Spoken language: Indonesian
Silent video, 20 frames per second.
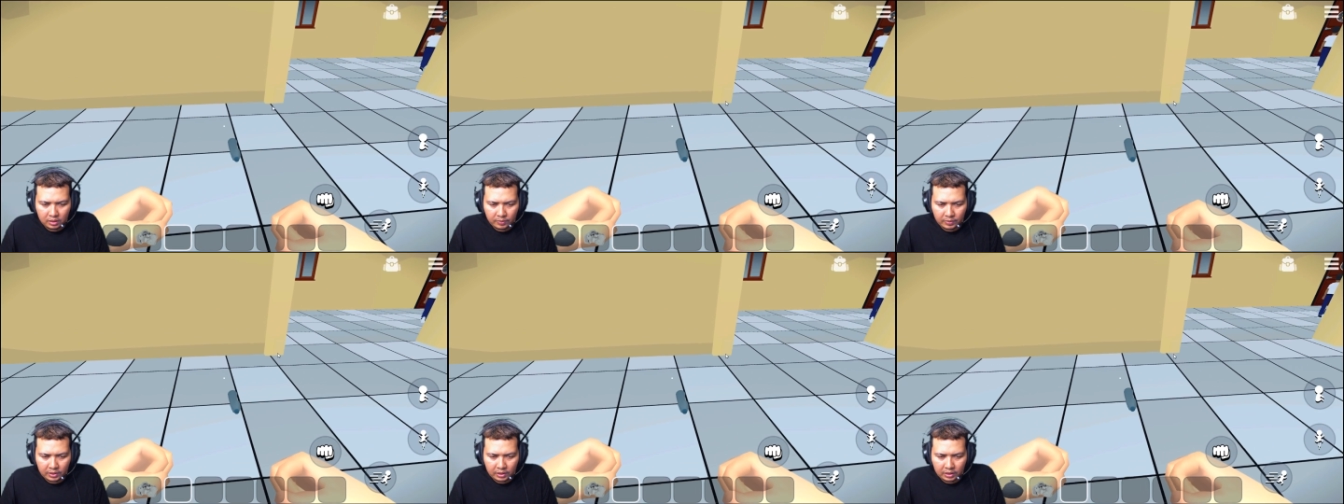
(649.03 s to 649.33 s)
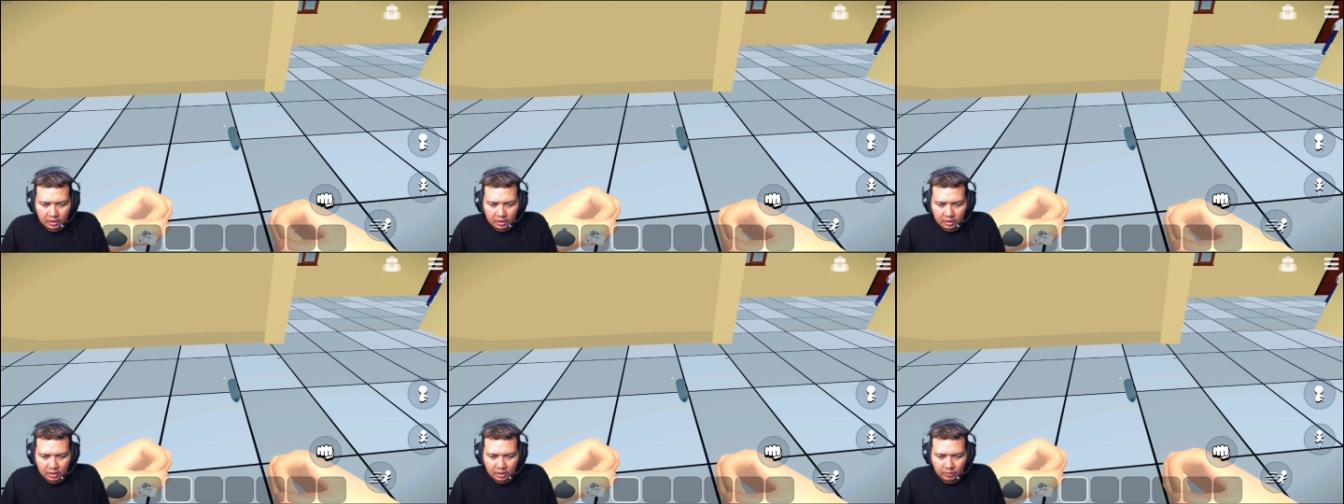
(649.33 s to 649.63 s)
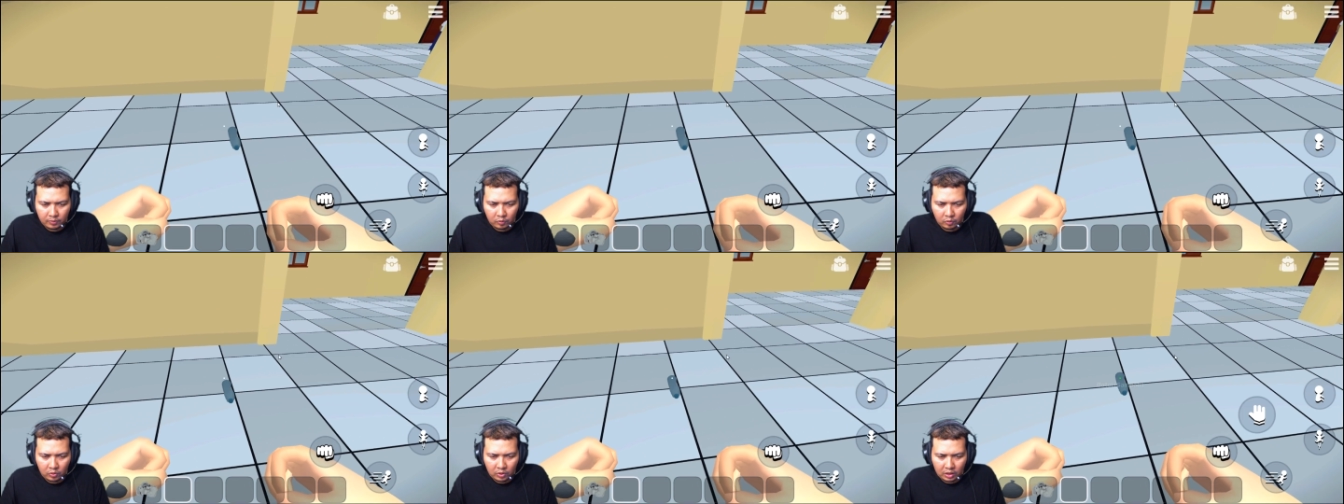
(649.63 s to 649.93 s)
pada
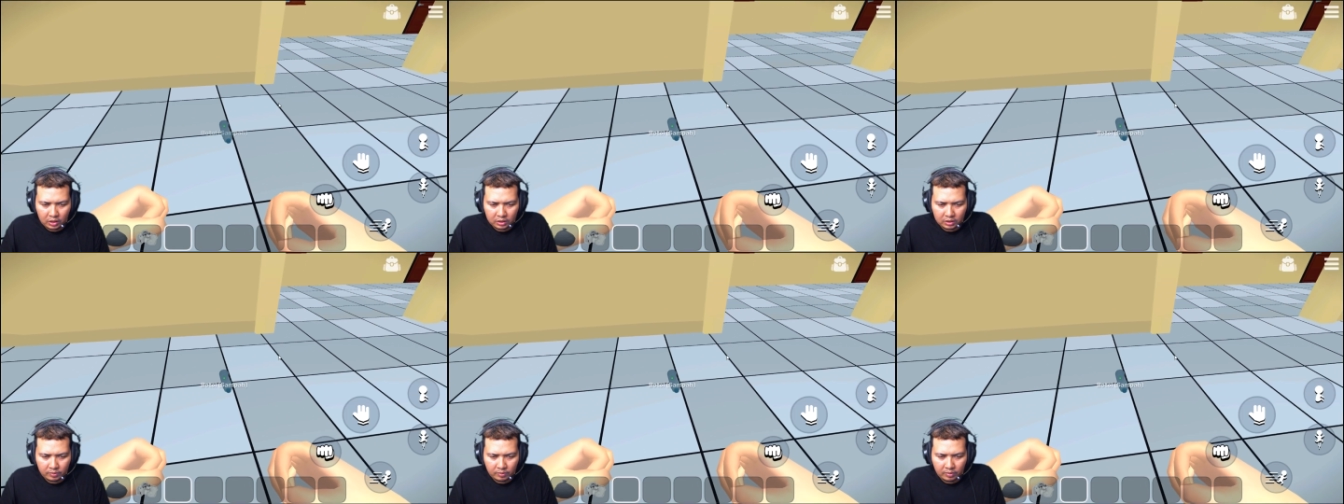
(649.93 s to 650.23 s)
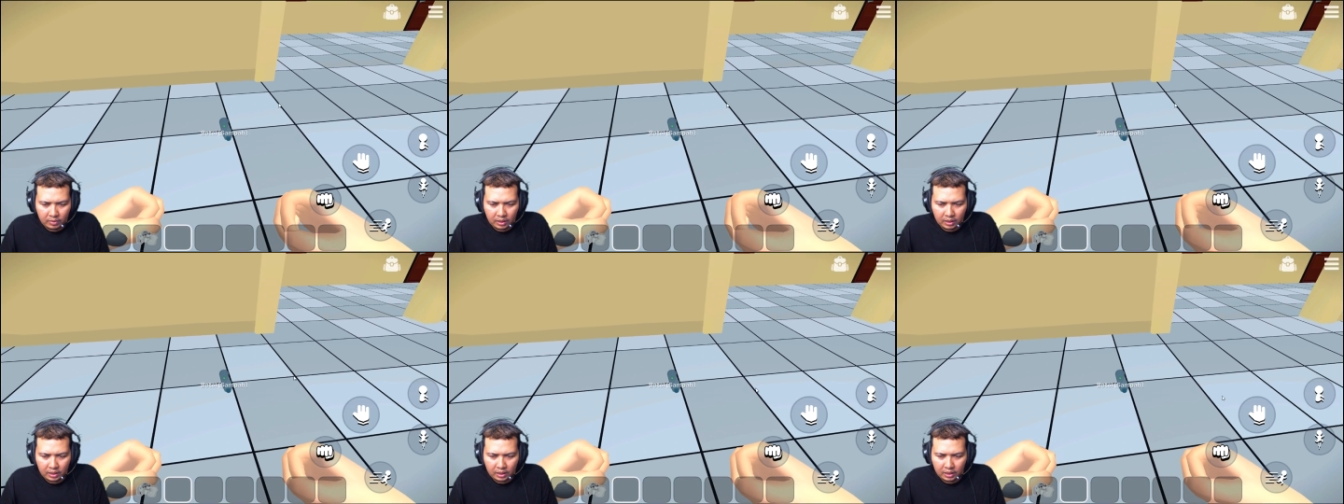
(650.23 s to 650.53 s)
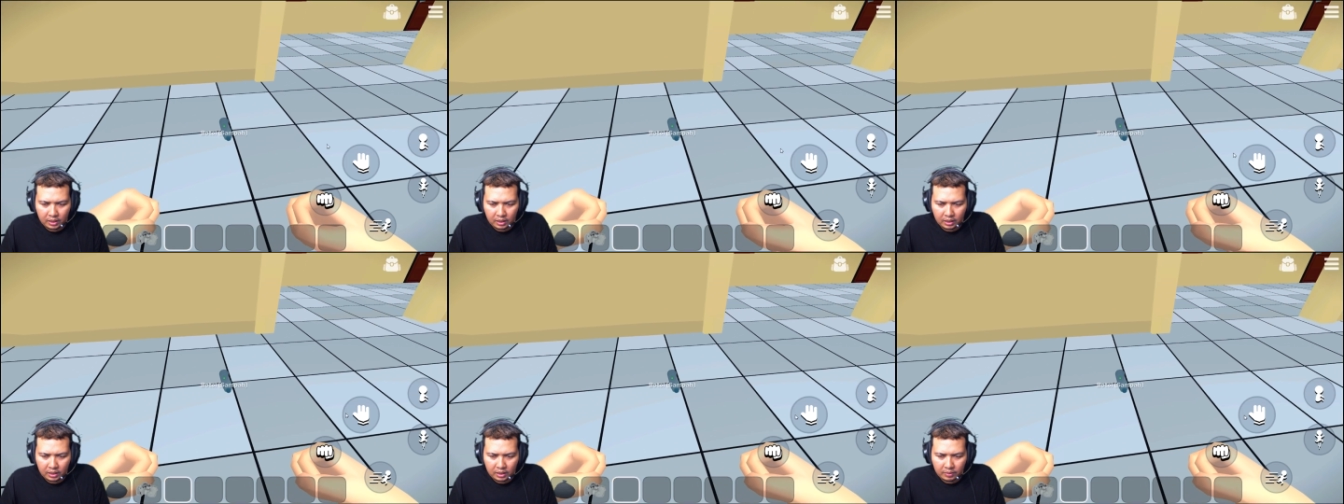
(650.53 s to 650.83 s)
buang
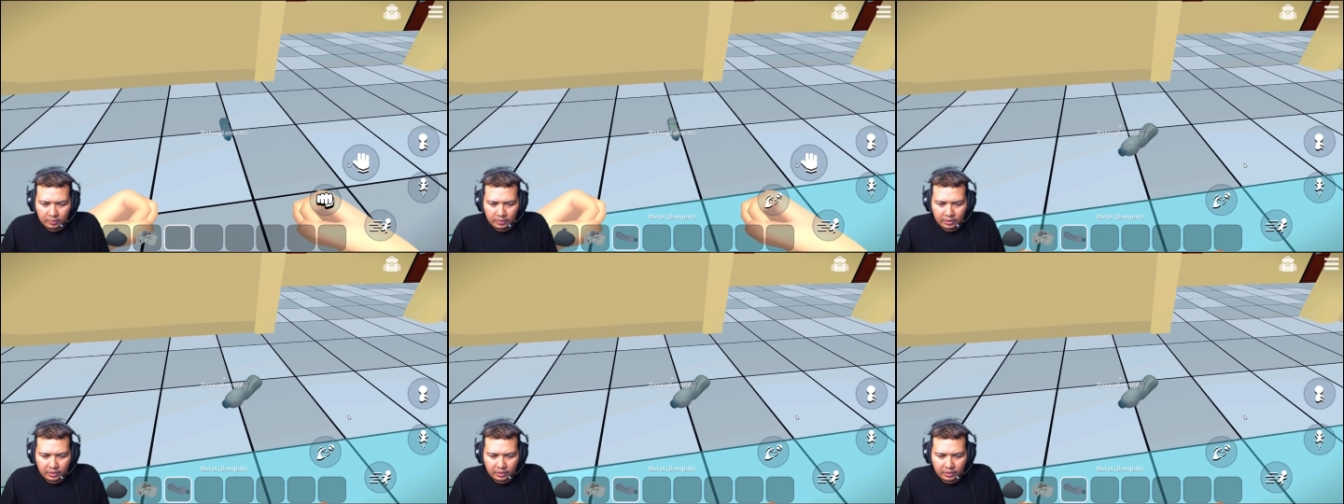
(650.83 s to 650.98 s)
sembarangan